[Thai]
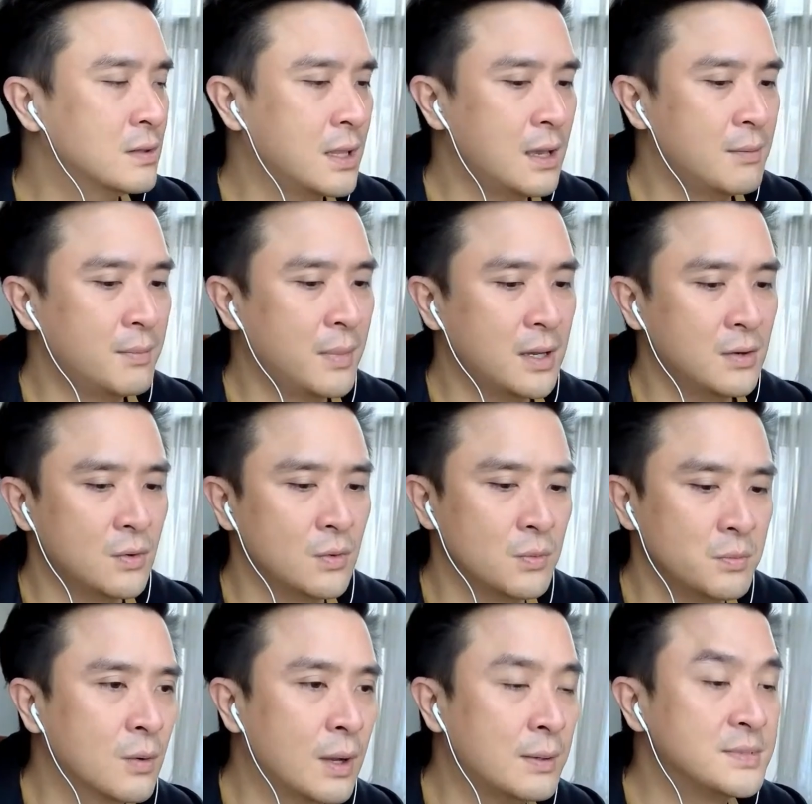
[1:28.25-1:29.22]
ทำเอา
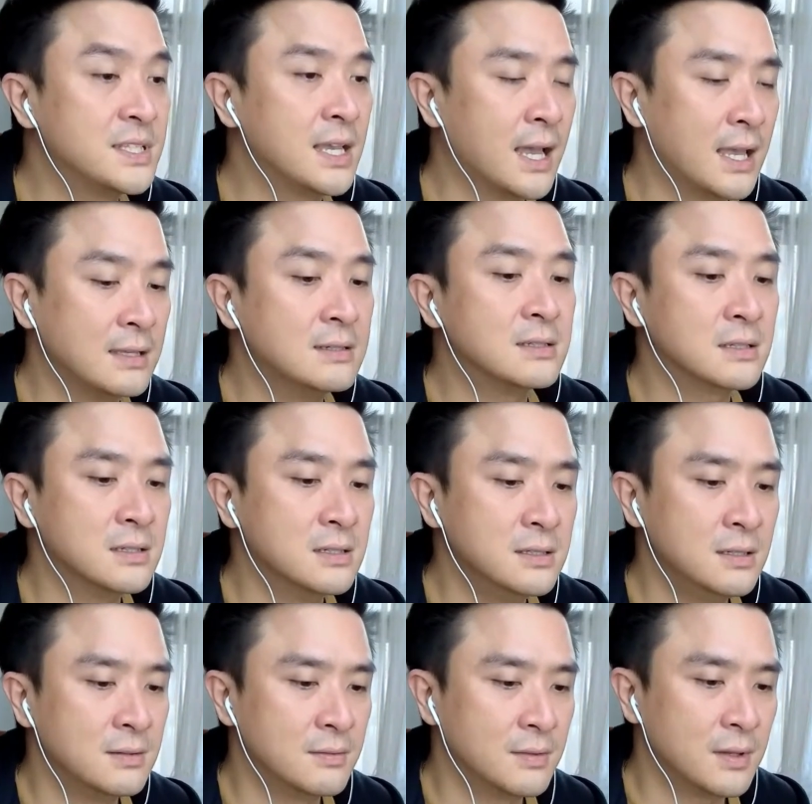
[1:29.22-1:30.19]
ความเสียหายเกิด
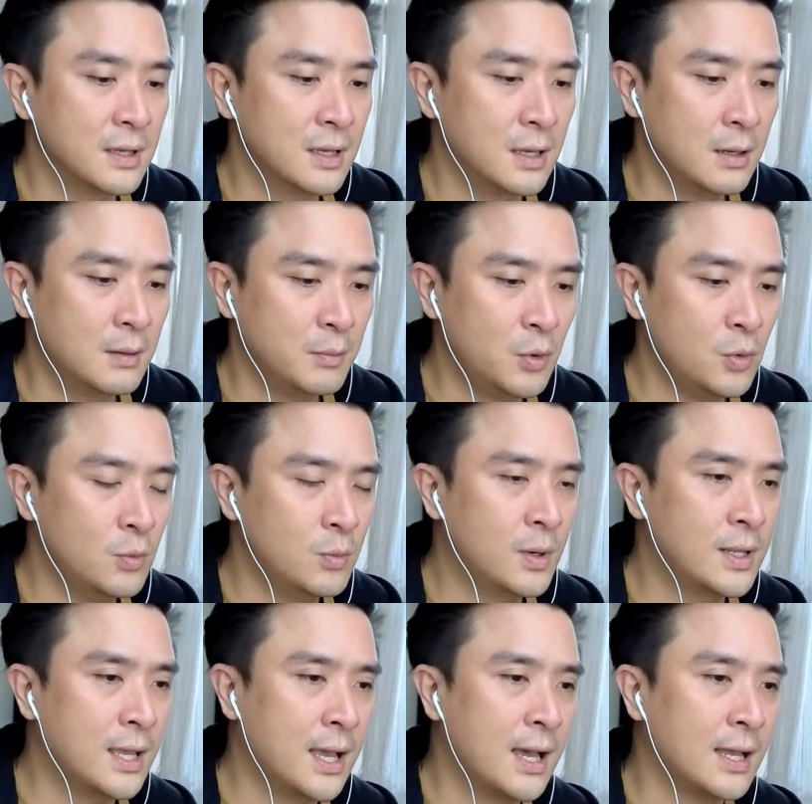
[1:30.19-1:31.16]
ขึ้นนะฮะผู้บ
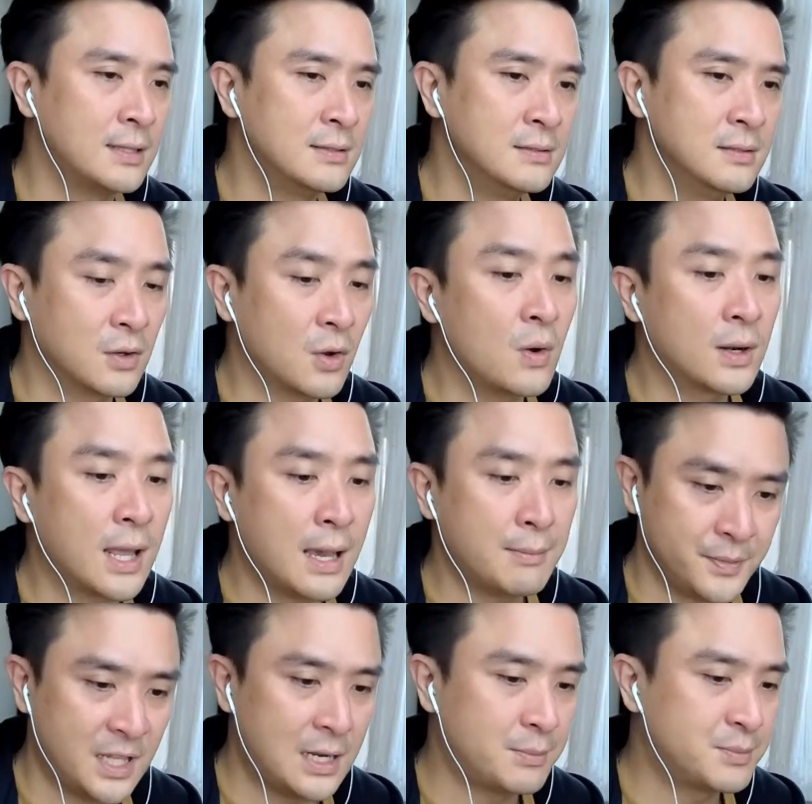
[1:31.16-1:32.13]
ริหารกองทัพ
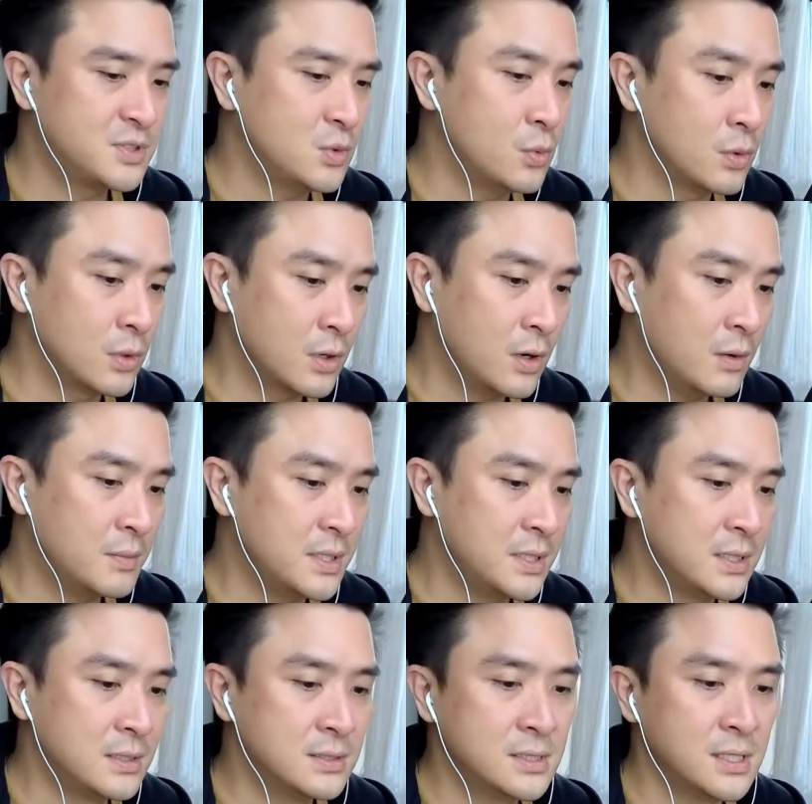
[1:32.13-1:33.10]
ระดับสูงก็มี
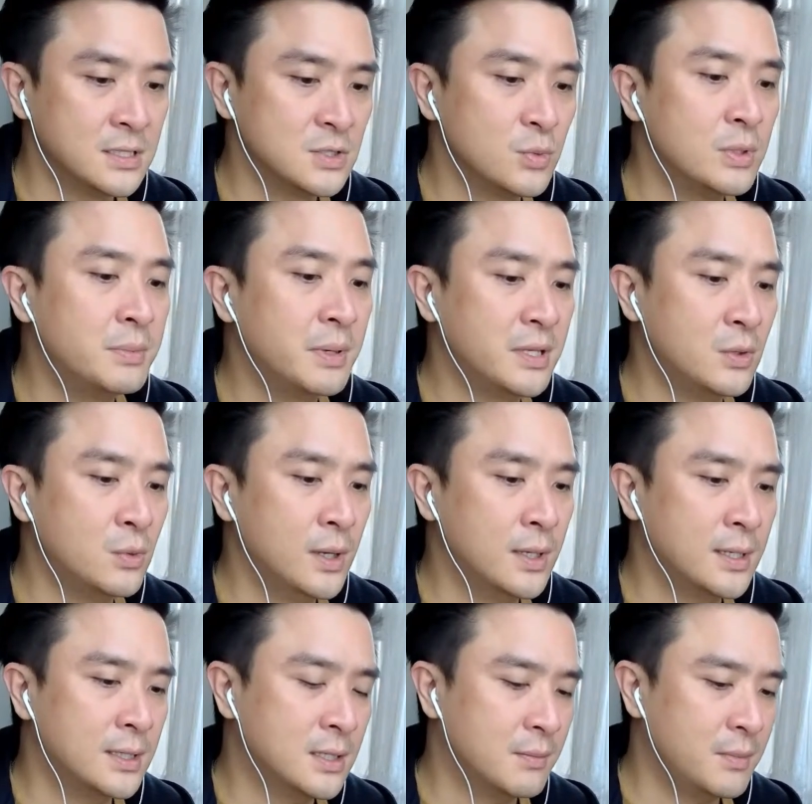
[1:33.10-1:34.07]
เสียชีวิตไปด้วย
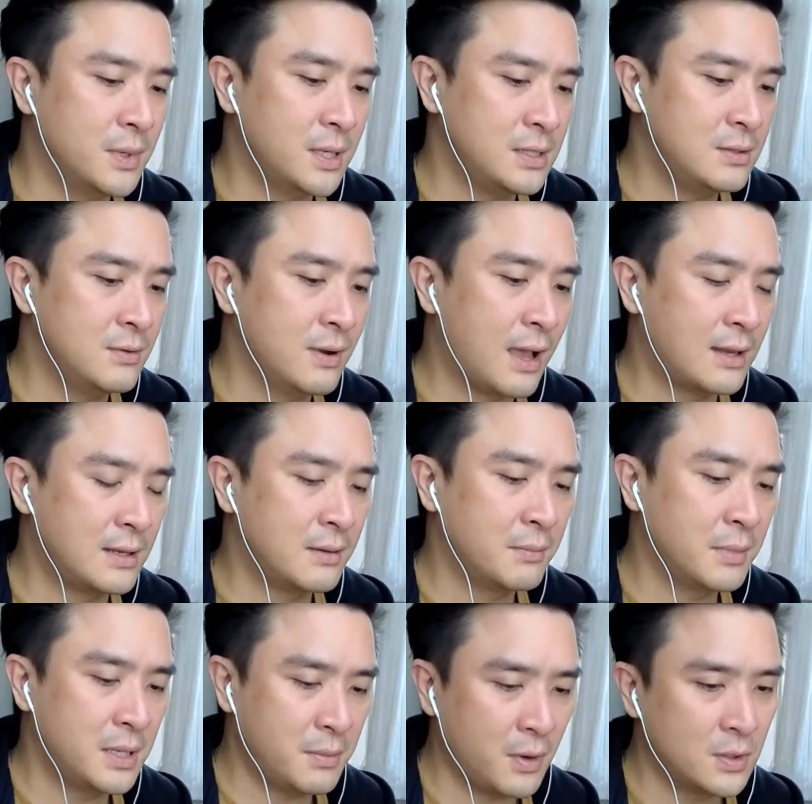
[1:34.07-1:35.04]
นะทำให้อิหร่านเนี่ย
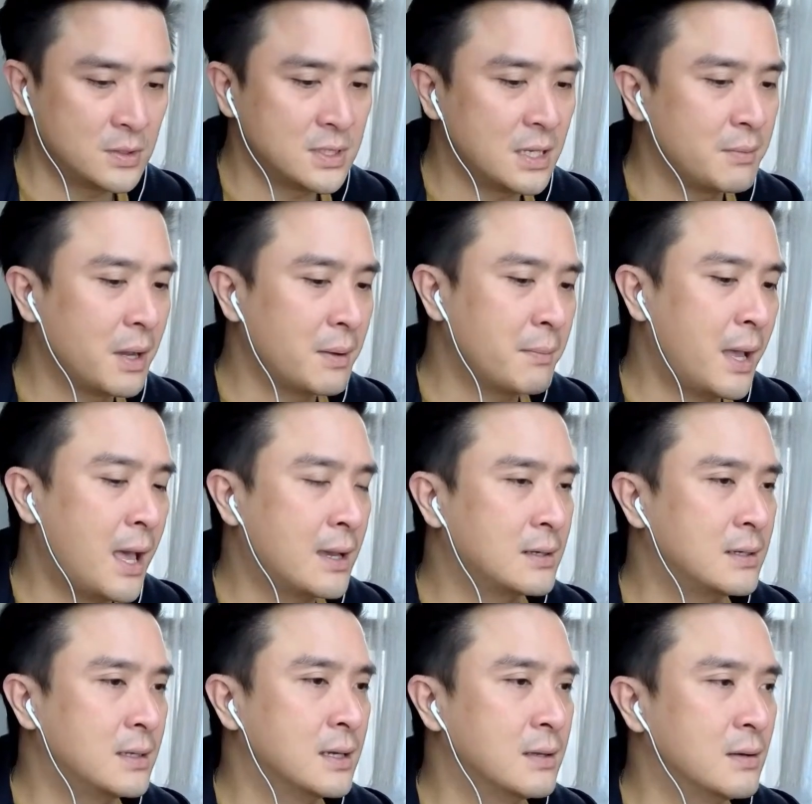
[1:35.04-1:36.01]
ไม่พอใจมา
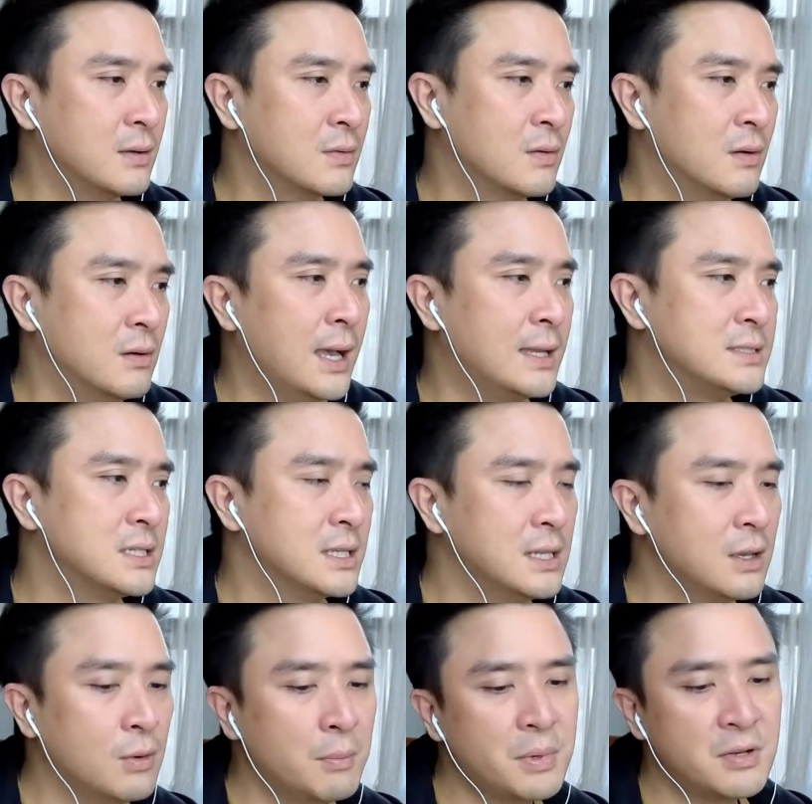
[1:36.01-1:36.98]
กๆนะฮะแล้วก็อาจจะ
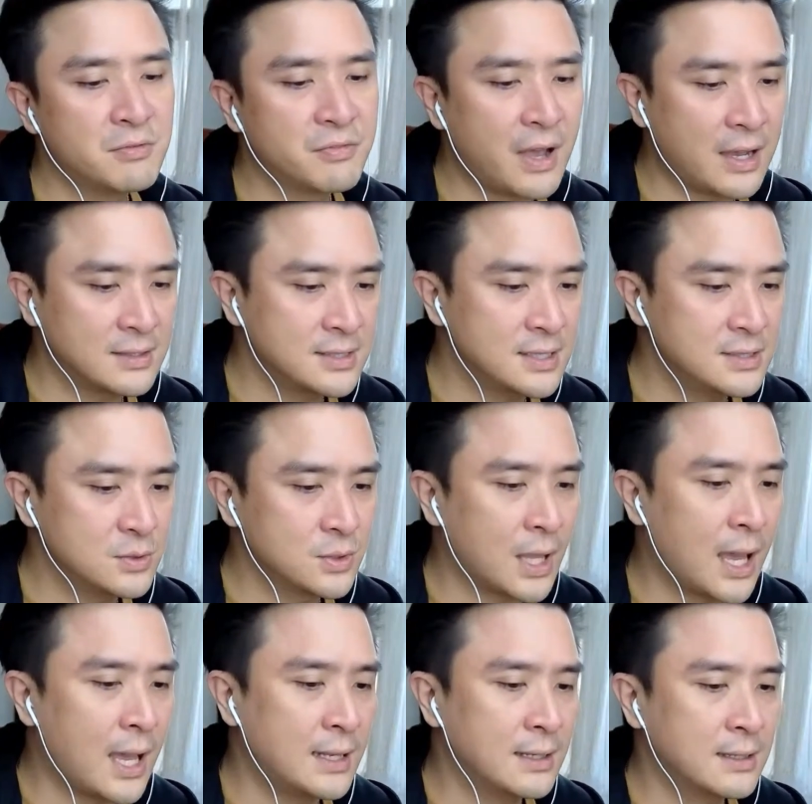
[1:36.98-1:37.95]
เรียกว่าเป็นฟังเส้นสุด
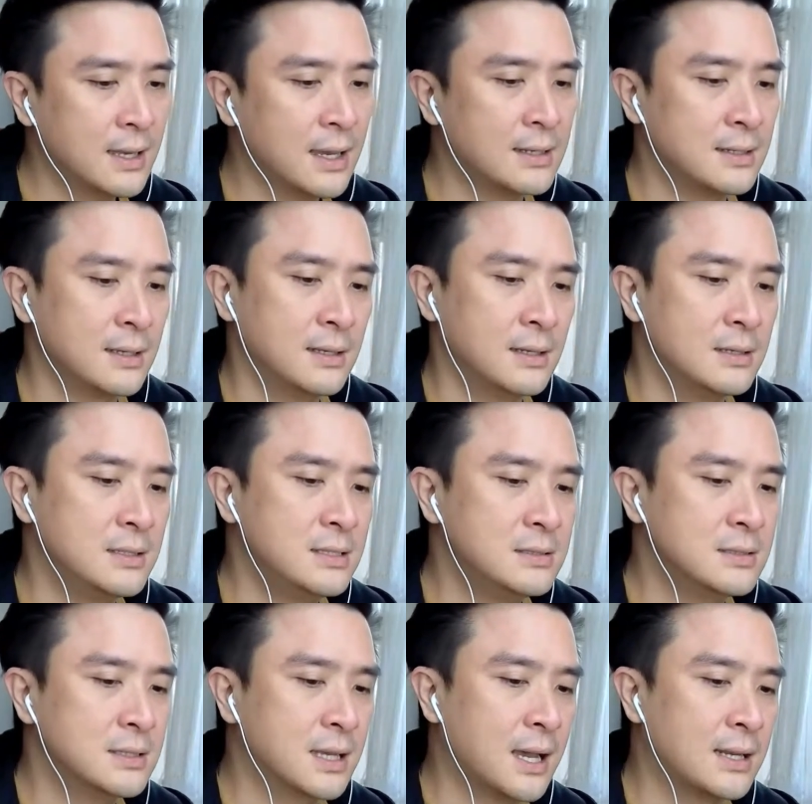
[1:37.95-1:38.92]
ท้ายแล้วกันนะและนี่
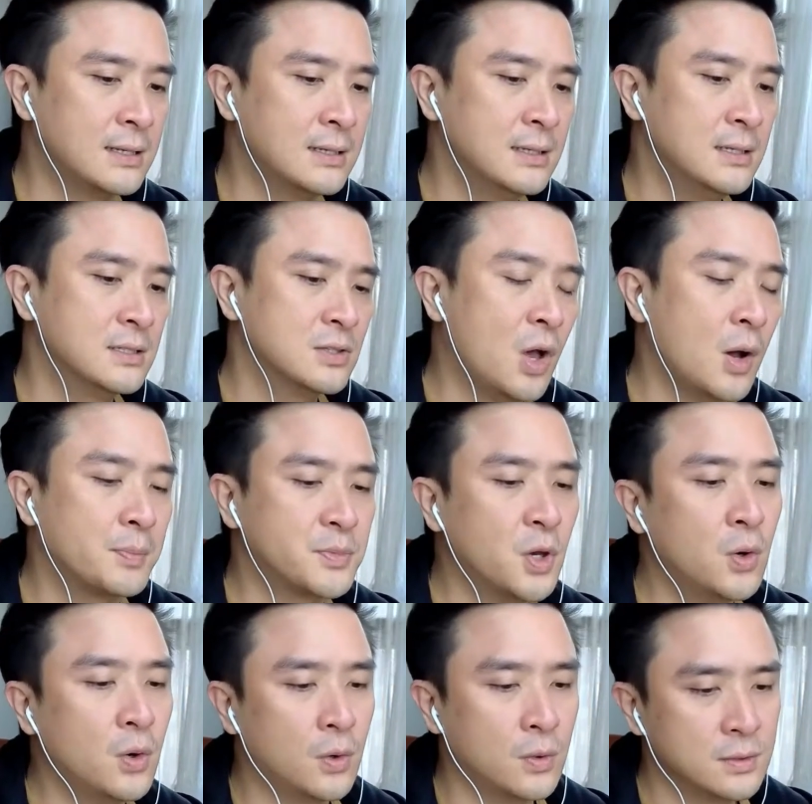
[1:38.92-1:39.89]
คือการตอบโต้